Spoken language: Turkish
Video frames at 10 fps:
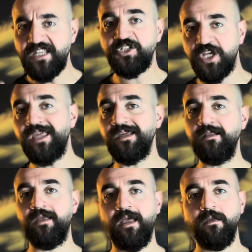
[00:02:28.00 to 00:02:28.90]

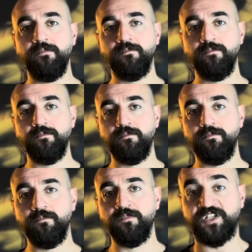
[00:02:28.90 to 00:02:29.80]
şekilde
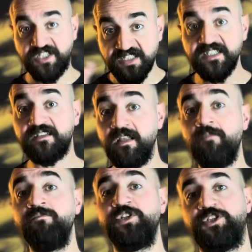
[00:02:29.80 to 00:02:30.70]

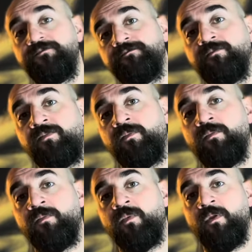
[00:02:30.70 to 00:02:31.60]
kısıtlanmış.
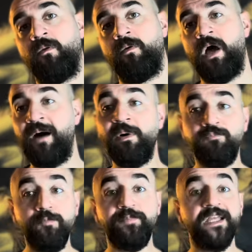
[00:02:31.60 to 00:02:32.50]
Ama
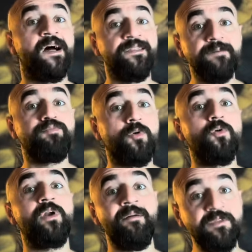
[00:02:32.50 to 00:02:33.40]
bu planlı
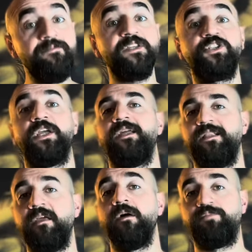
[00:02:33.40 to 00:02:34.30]
programda bir şekilde
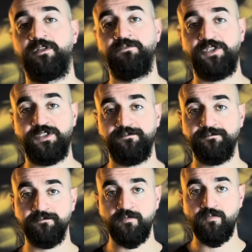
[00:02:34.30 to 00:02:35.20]
yapılmış.
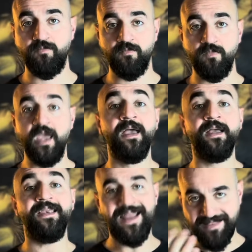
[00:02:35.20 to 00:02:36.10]

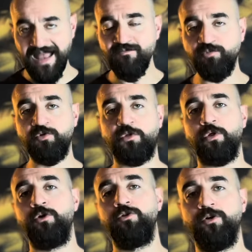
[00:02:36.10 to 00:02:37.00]
Neden mi bunu
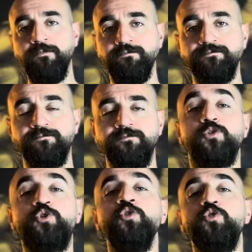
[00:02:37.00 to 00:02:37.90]
söylüyorum?
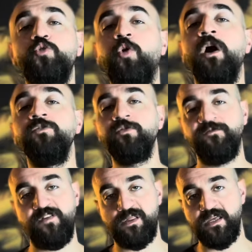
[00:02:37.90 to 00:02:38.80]
Çünkü kuantum
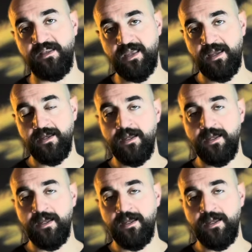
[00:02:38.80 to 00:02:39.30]
fiziğinde